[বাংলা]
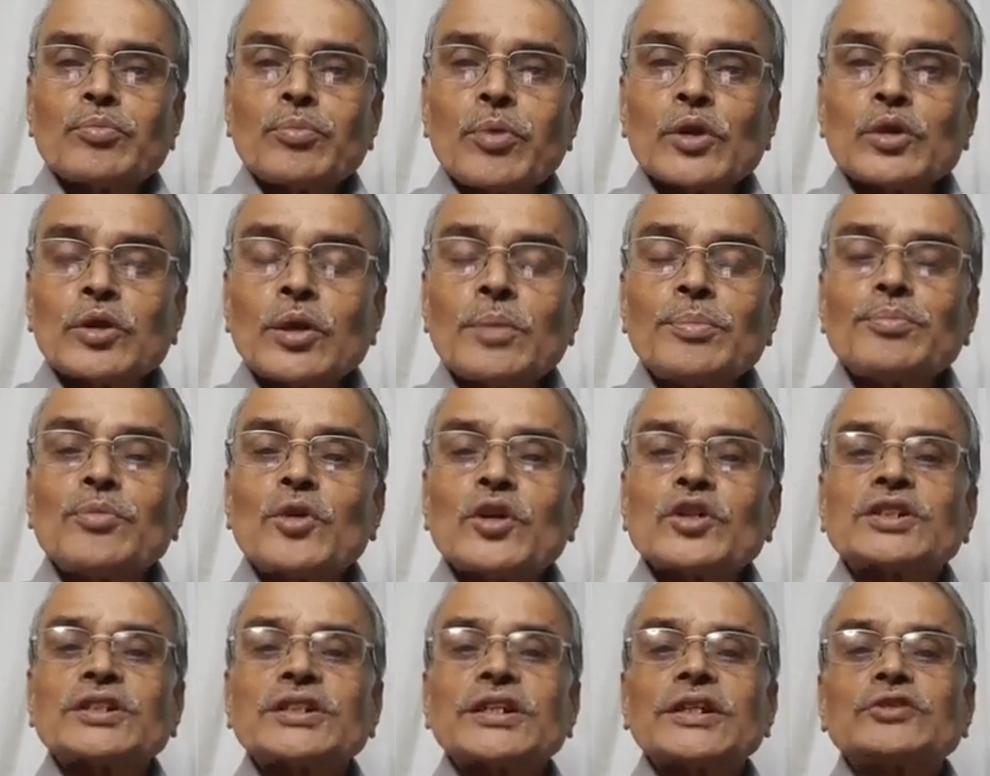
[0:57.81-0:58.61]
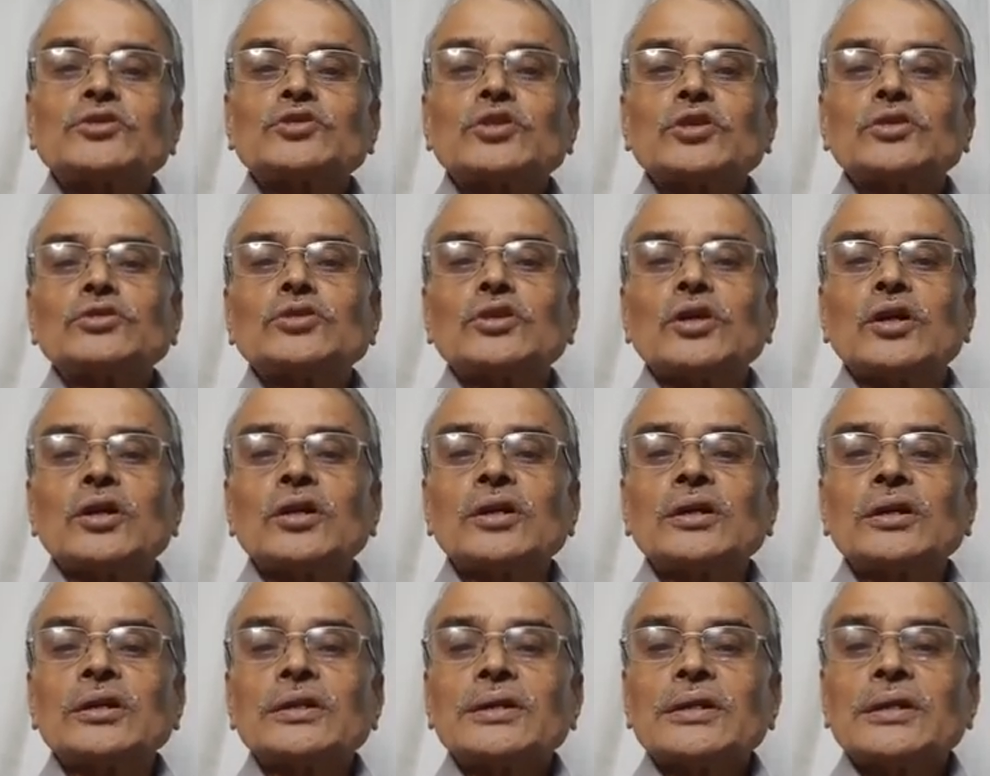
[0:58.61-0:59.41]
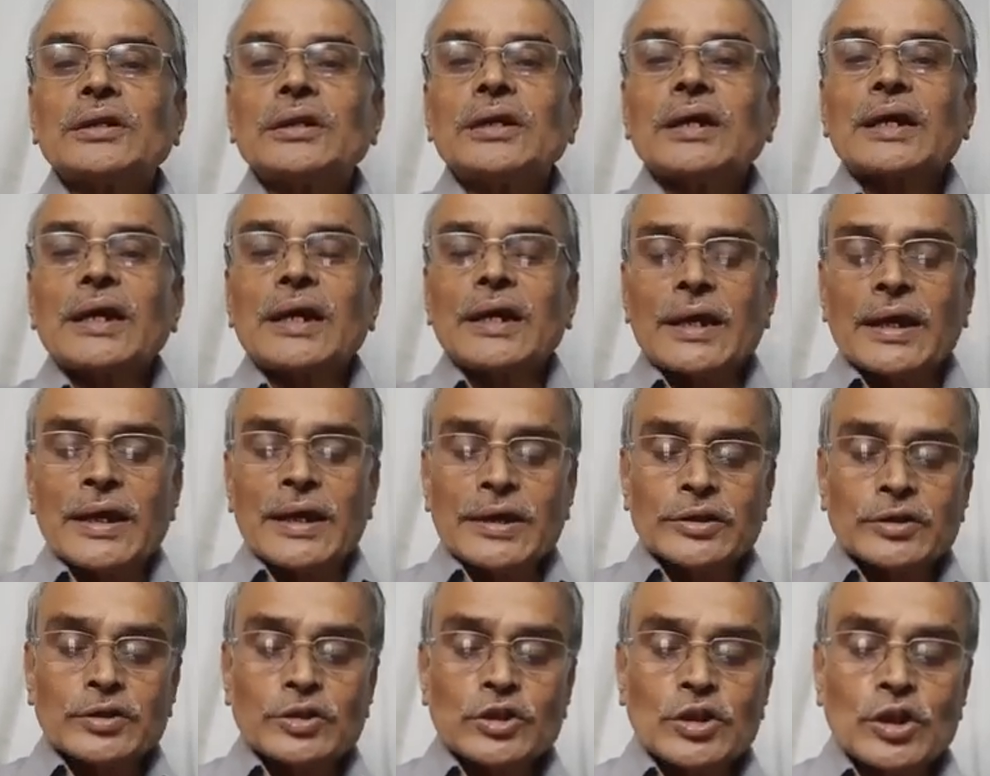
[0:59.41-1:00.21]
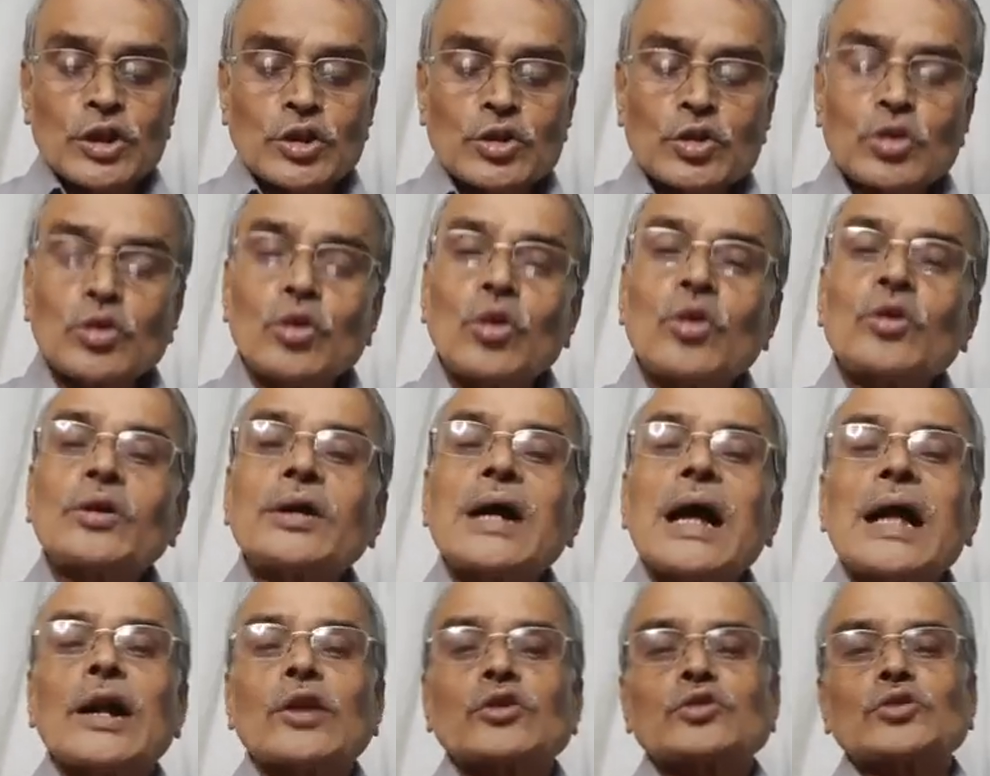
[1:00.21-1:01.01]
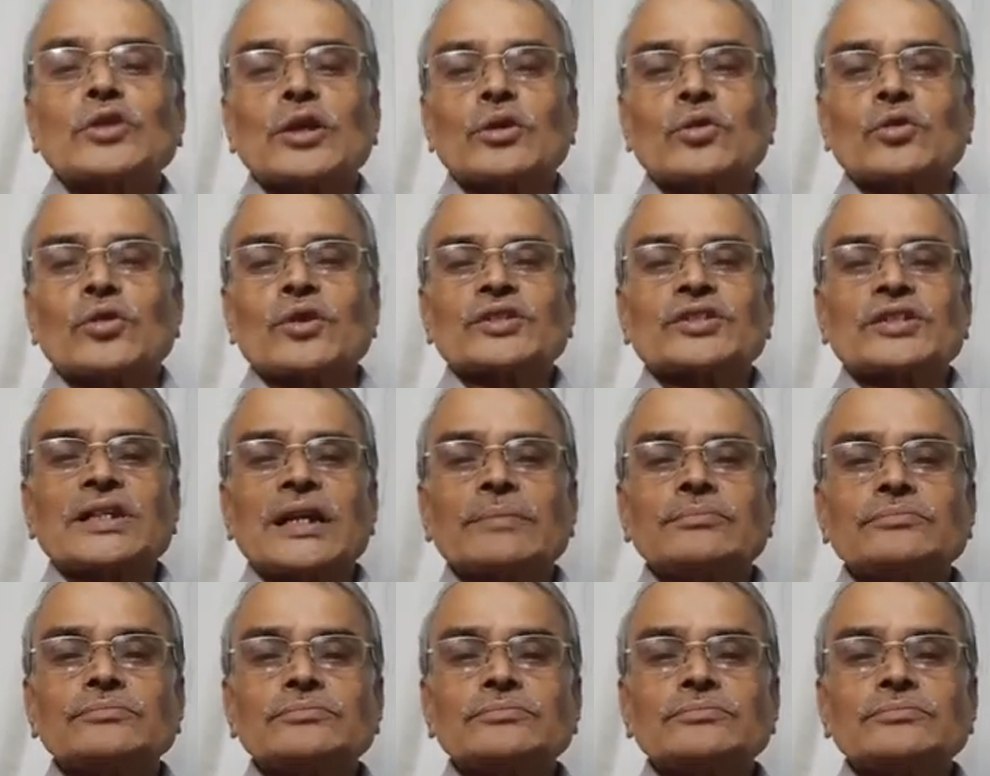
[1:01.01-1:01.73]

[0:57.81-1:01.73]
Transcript: প্রথম বর্ষের জন্য শিশুরোগ আলোচনা করেছিলাম